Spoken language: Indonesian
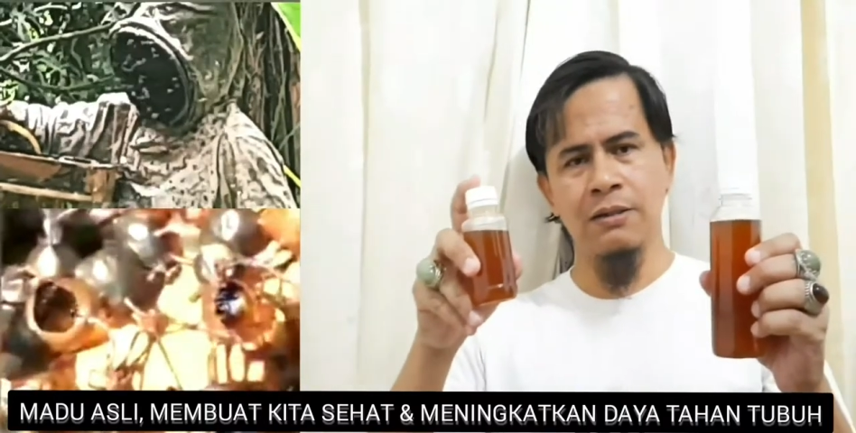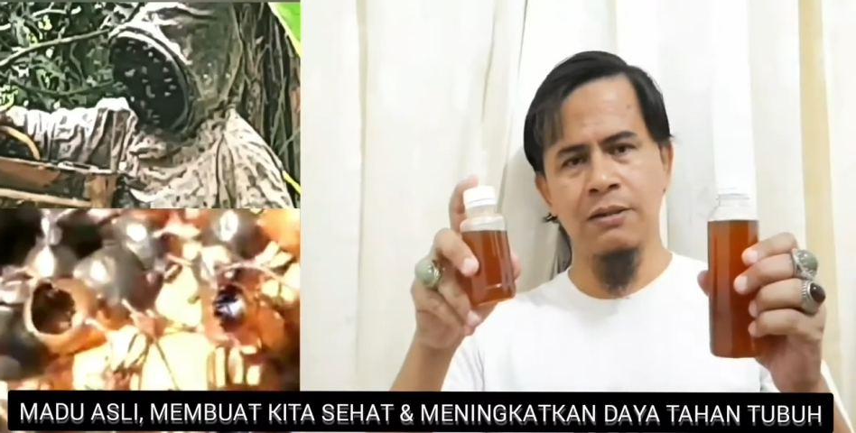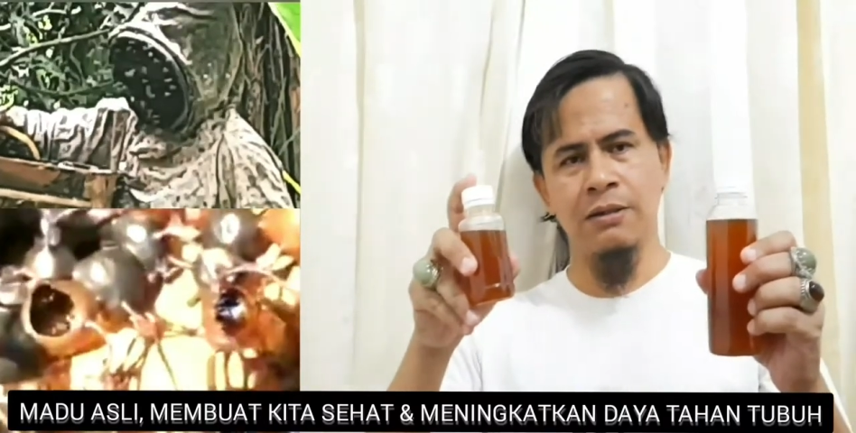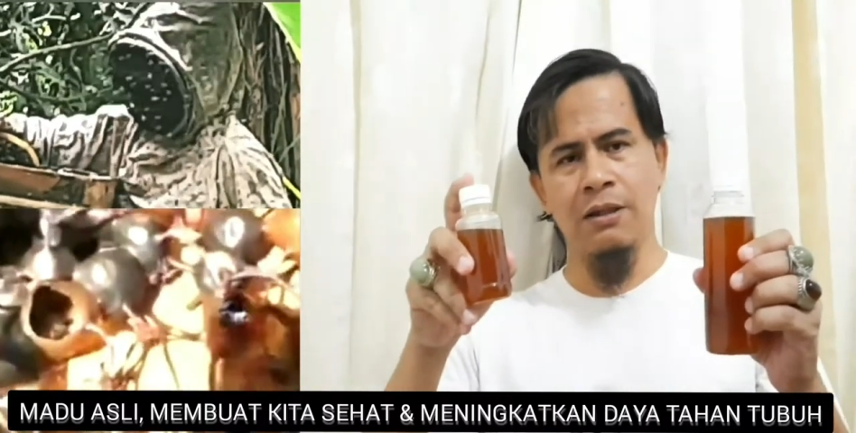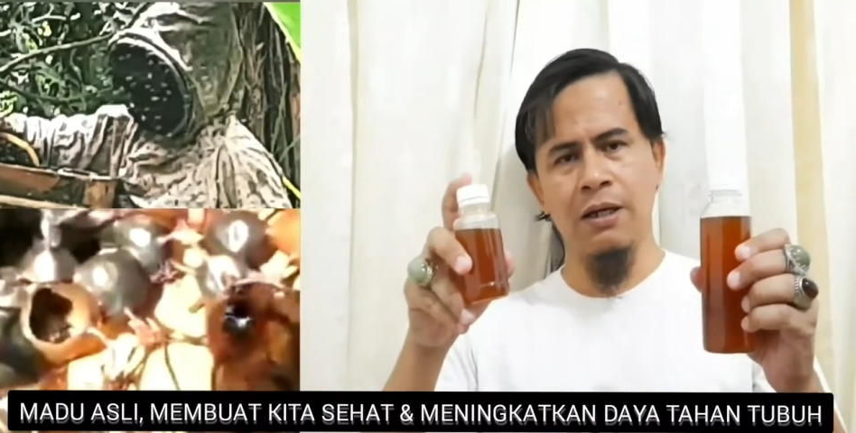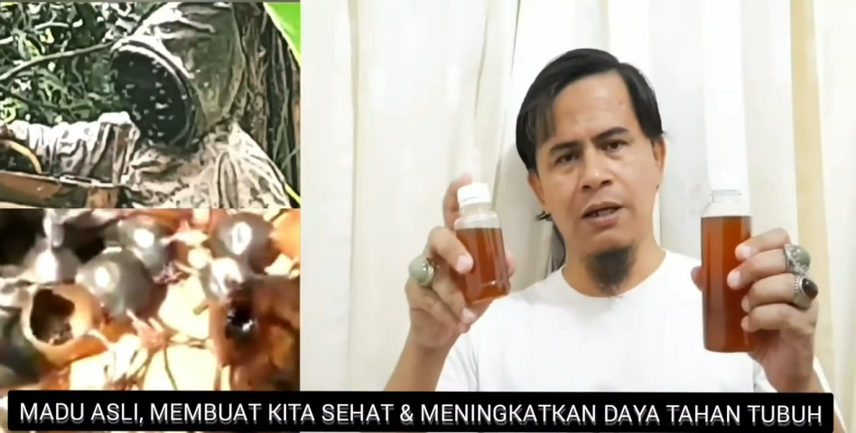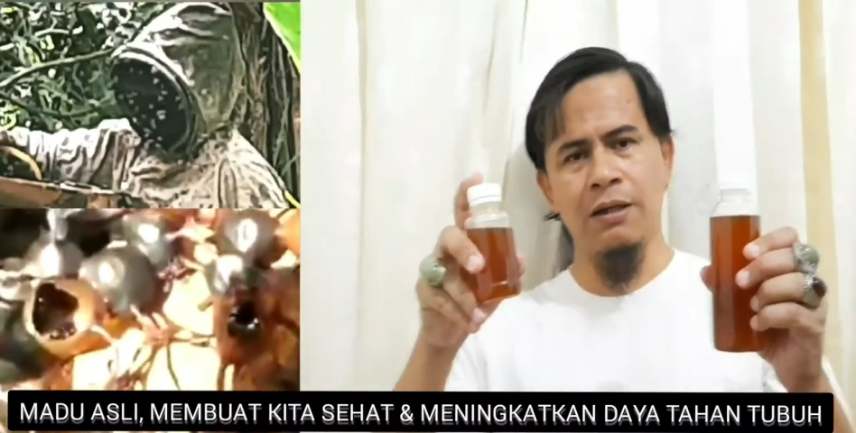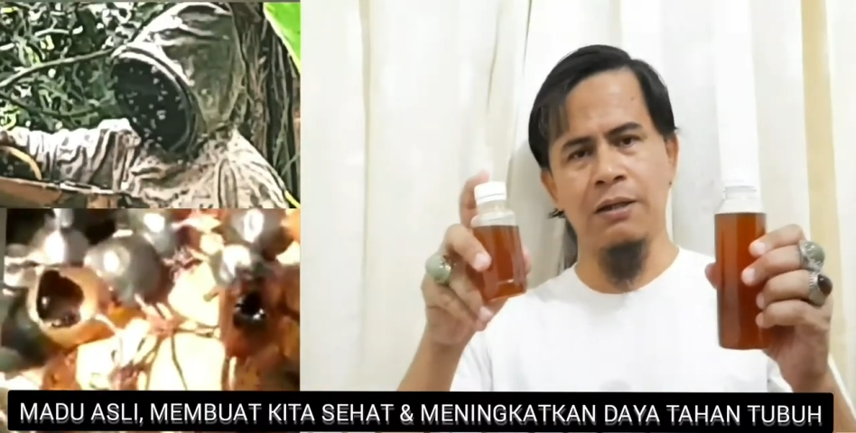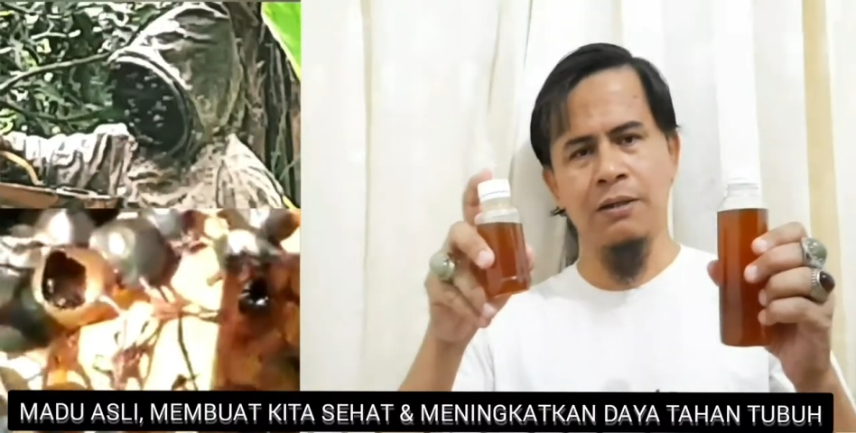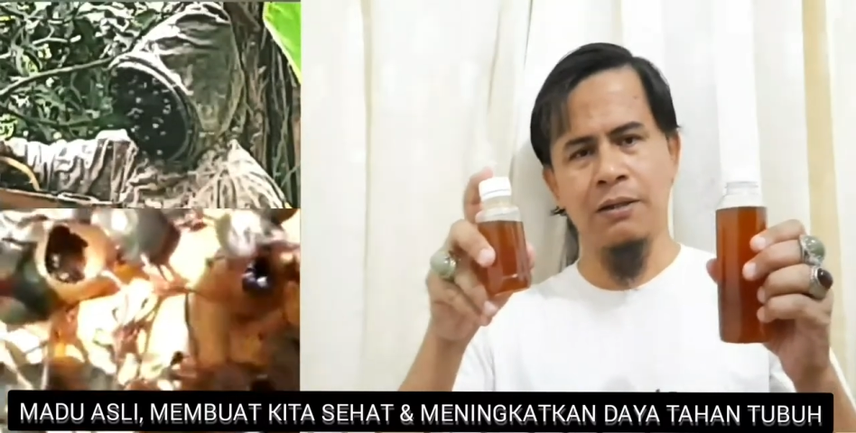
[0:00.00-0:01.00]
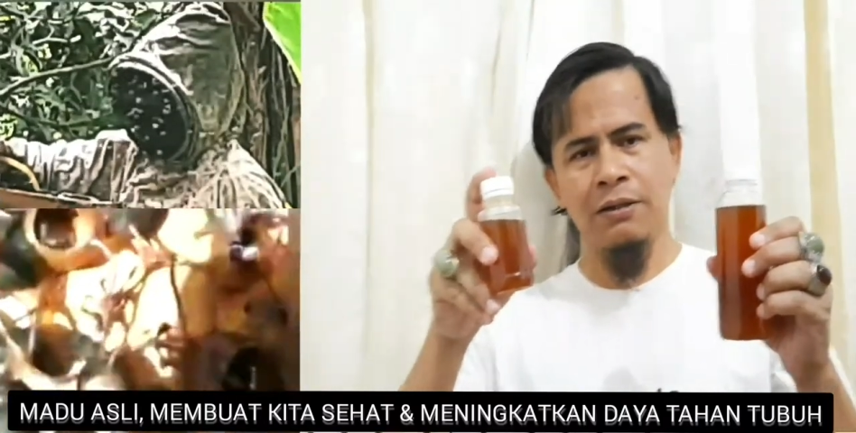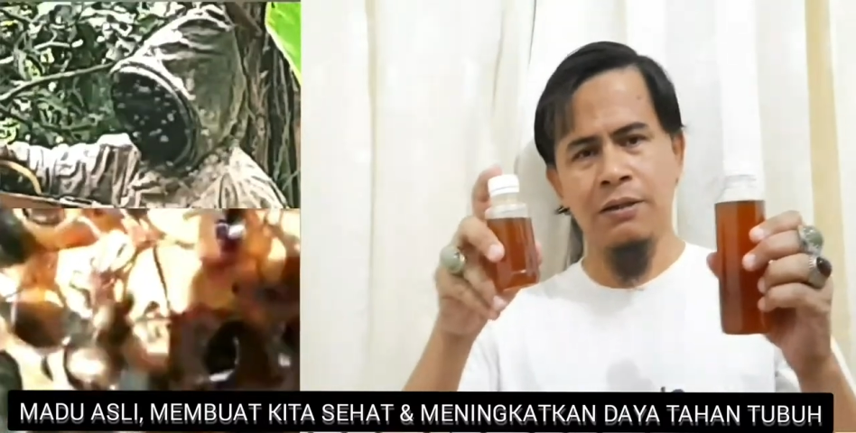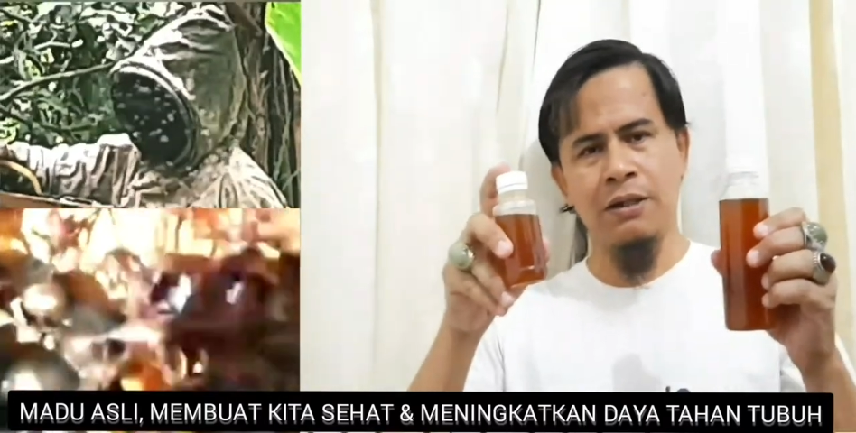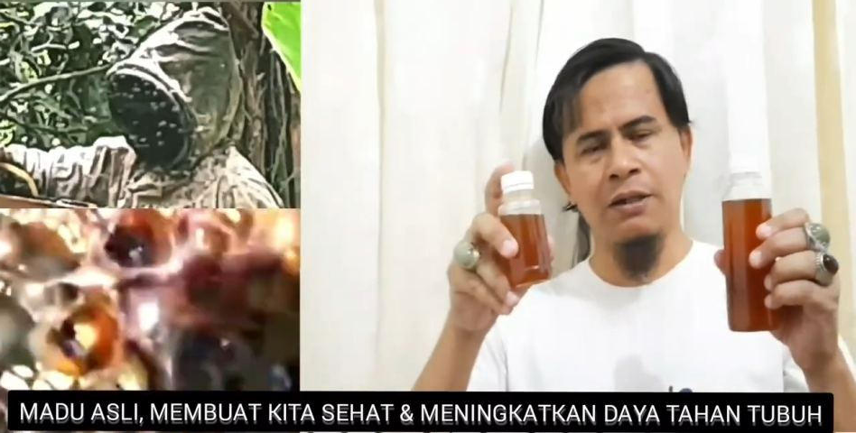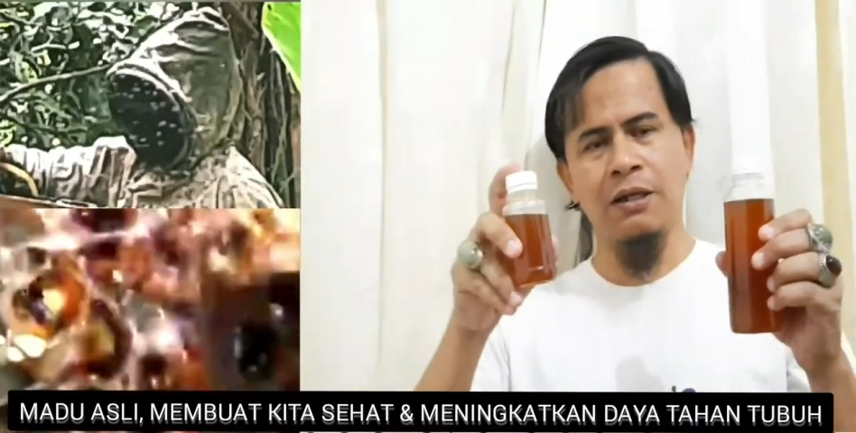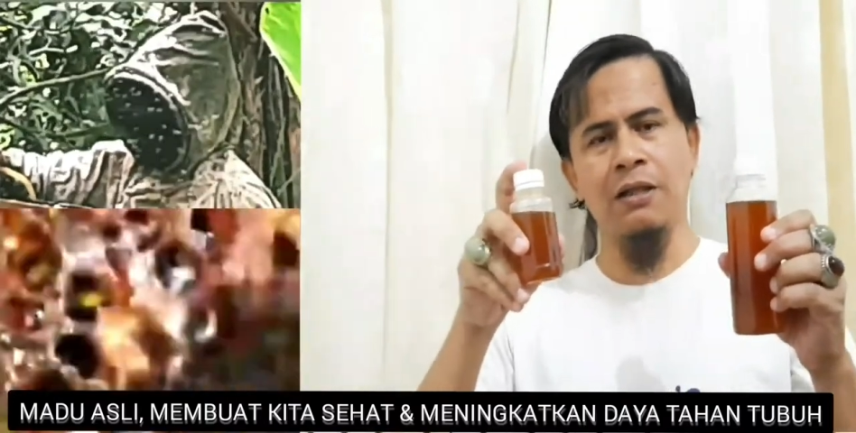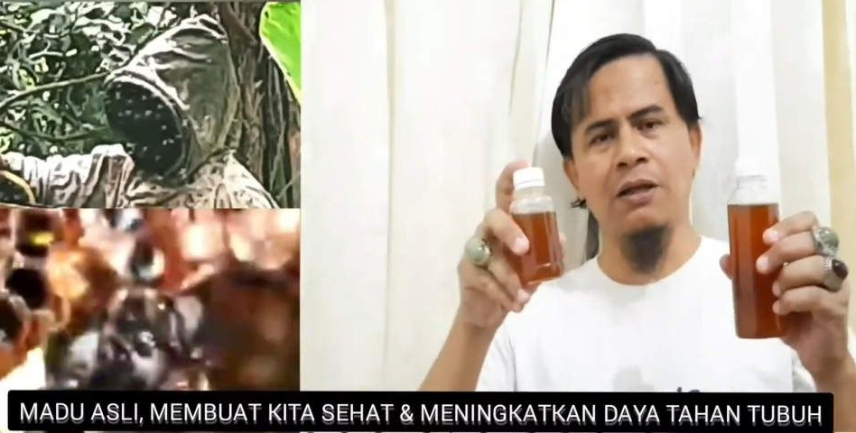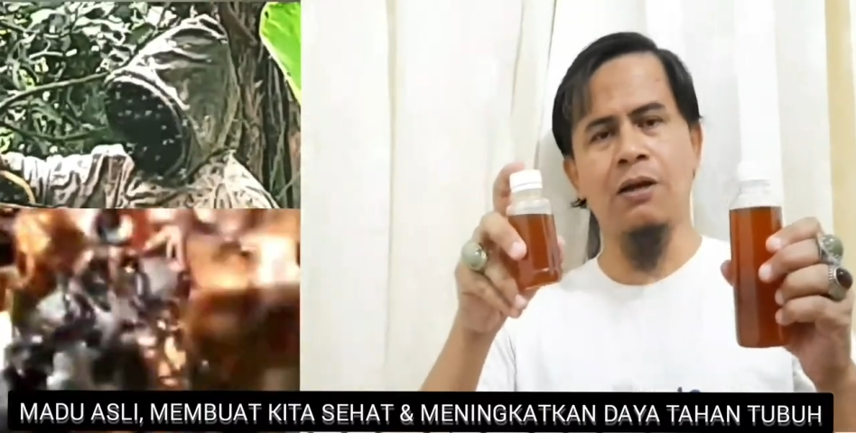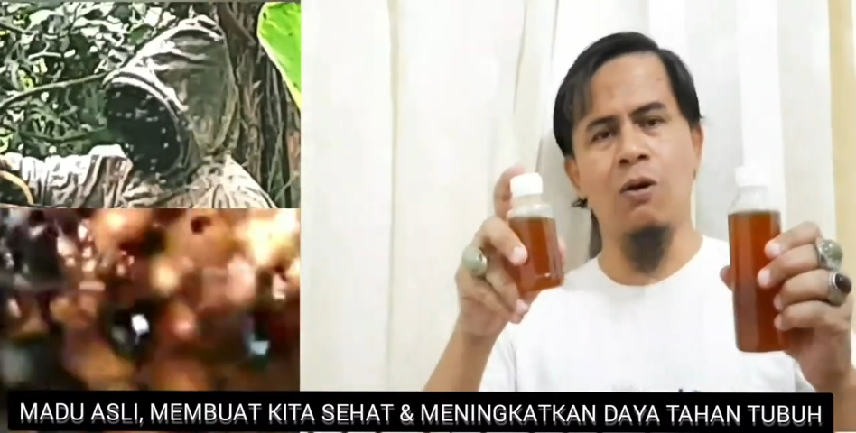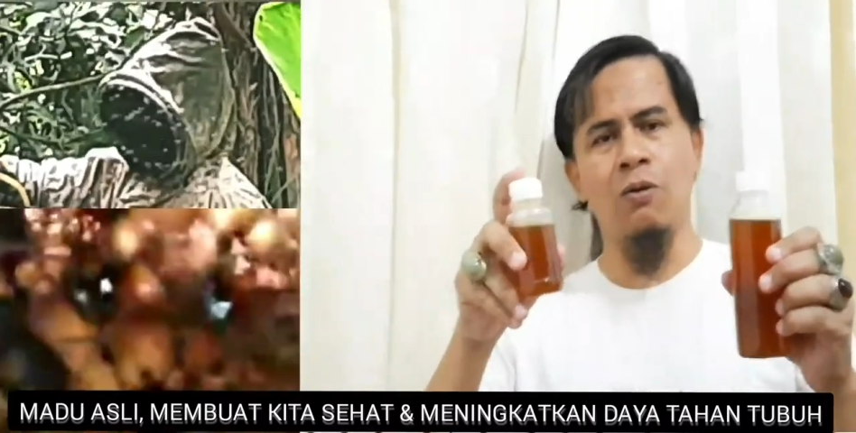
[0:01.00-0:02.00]
dengan tangan
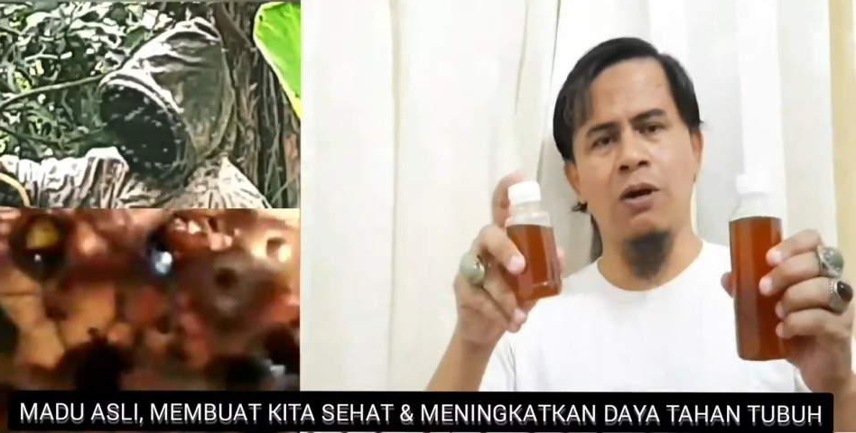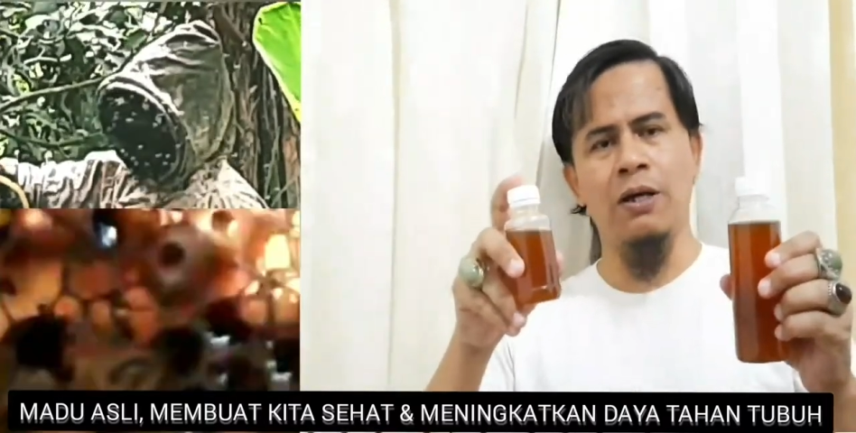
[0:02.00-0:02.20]
jadi